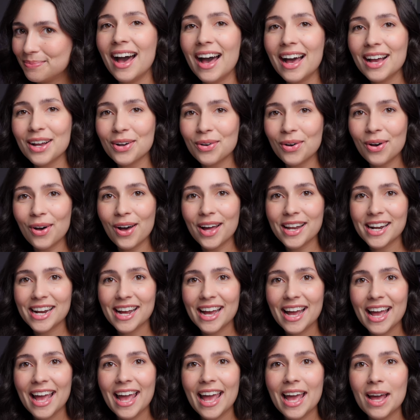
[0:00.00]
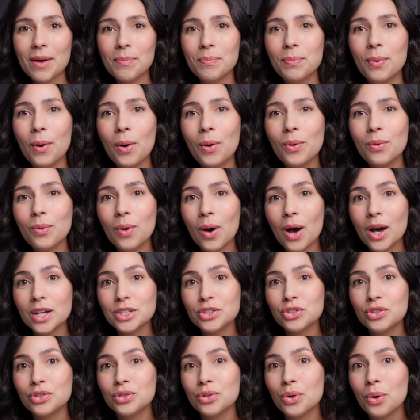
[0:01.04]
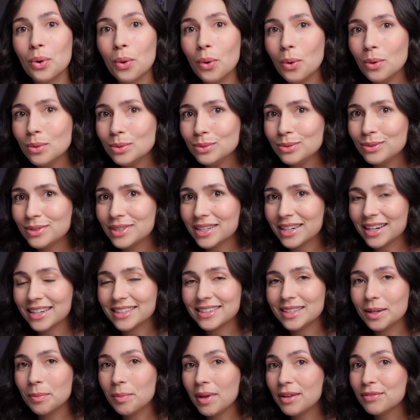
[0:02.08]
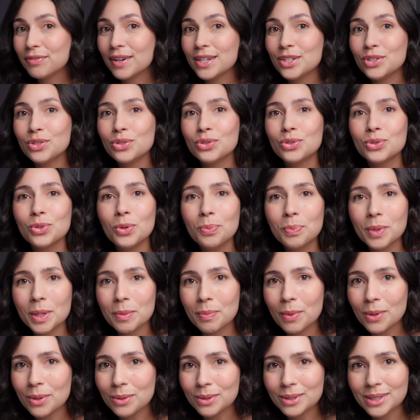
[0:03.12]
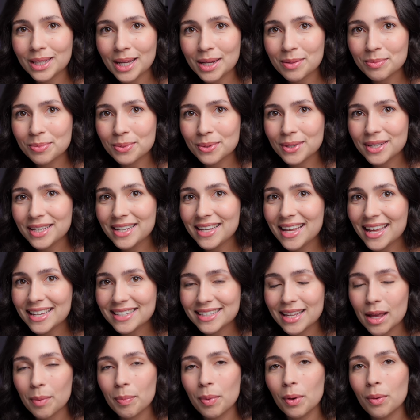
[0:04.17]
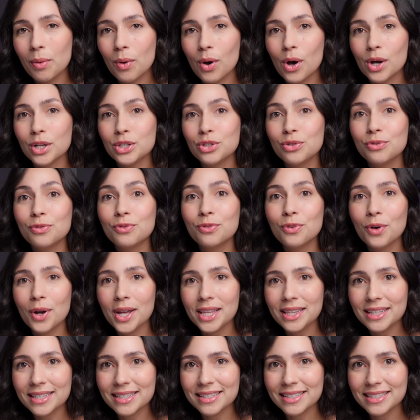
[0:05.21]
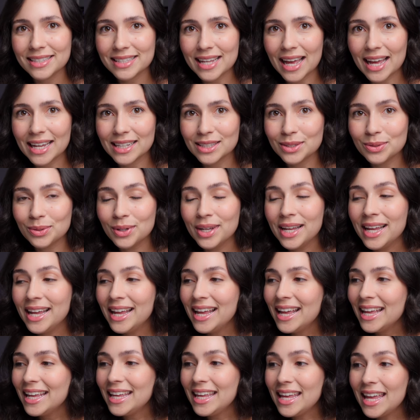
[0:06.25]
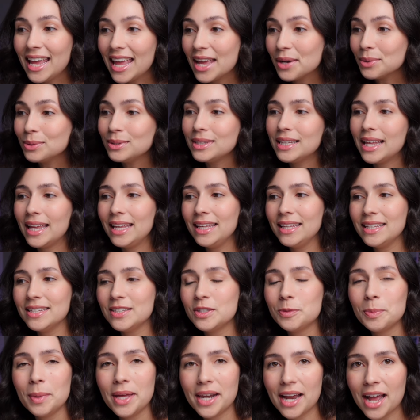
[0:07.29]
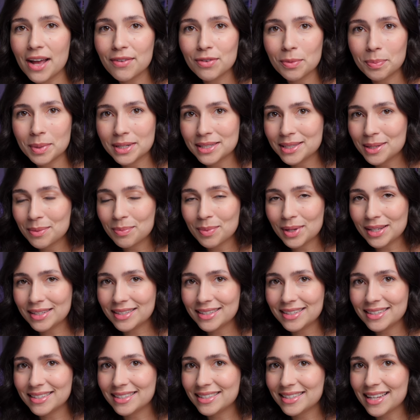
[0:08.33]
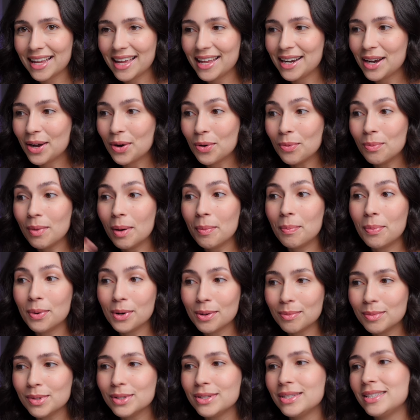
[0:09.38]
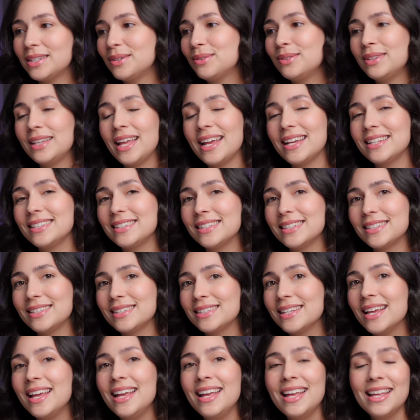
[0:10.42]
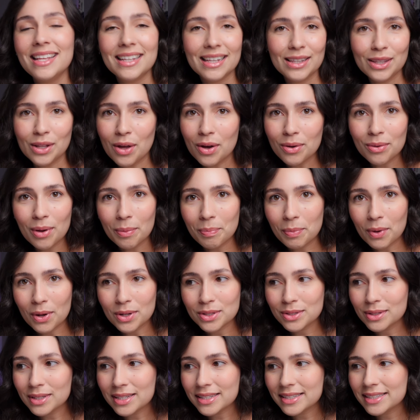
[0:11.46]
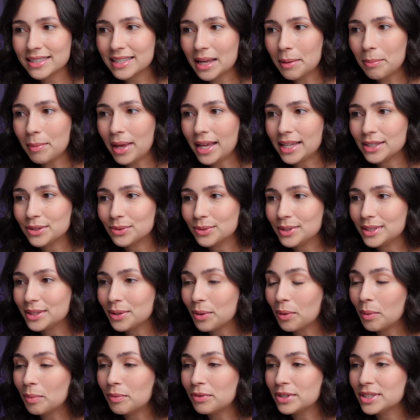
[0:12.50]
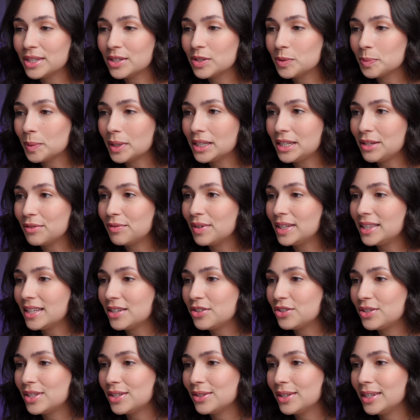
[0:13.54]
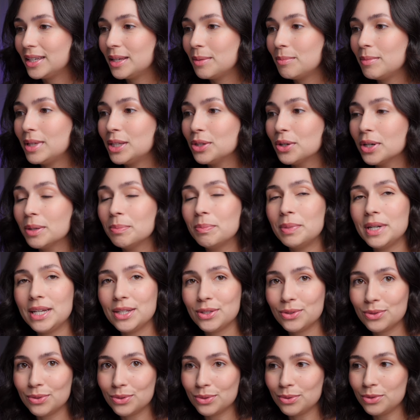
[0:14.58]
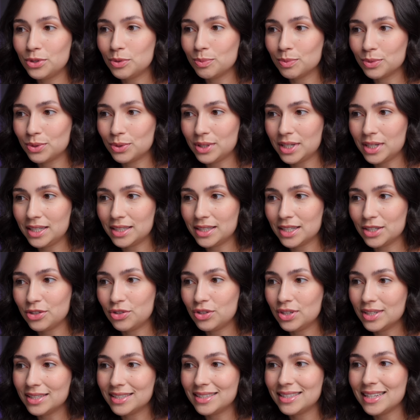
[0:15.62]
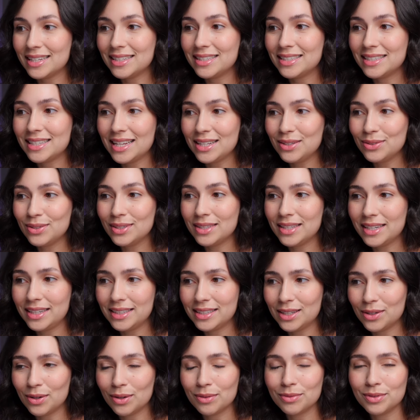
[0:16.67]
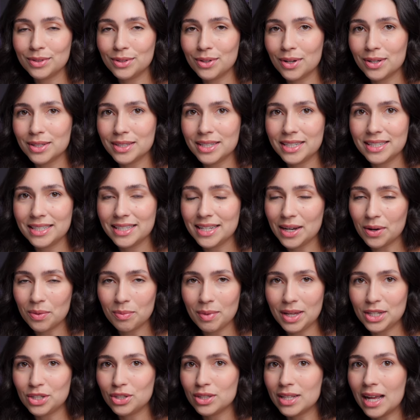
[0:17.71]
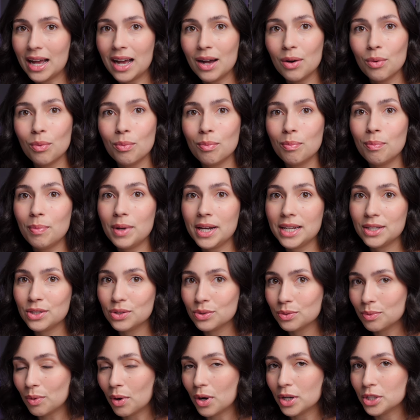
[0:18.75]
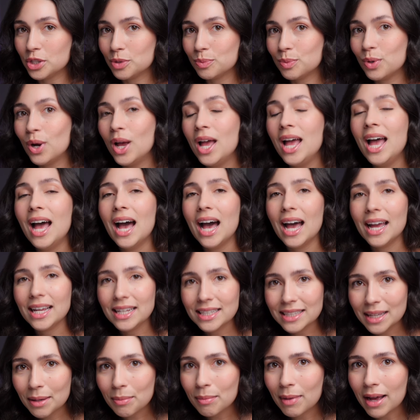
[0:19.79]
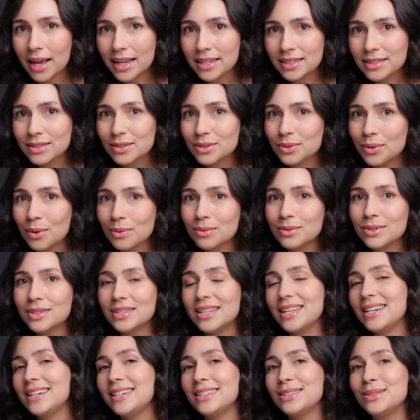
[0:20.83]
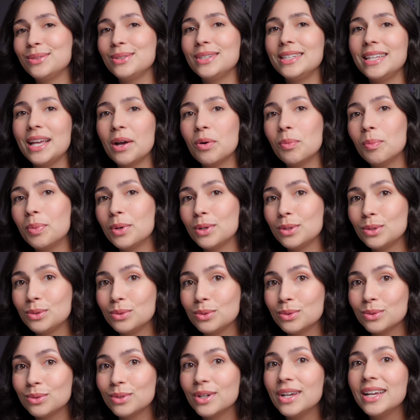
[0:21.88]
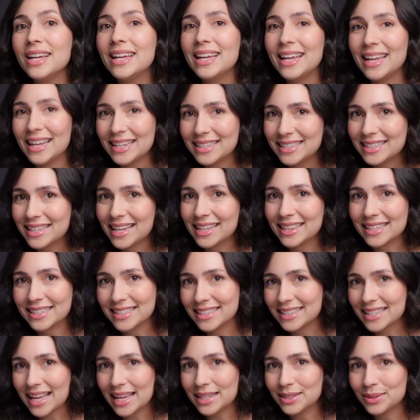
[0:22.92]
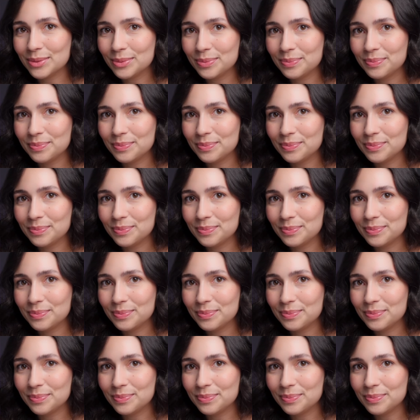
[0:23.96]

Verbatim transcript: Agora, Apple Watch Ultra. Também faz super pouco tempo que esse Apple Watch foi lançado e eu nem esperava, para ser bem sincera, uma promoção dessas logo após o lançamento. Então, como vocês podem ver, tá dizendo aqui menor preço dos últimos 30 dias, 739 dólares, realmente tá um preço ótimo, ainda mais considerando que é um produto recém-lançado.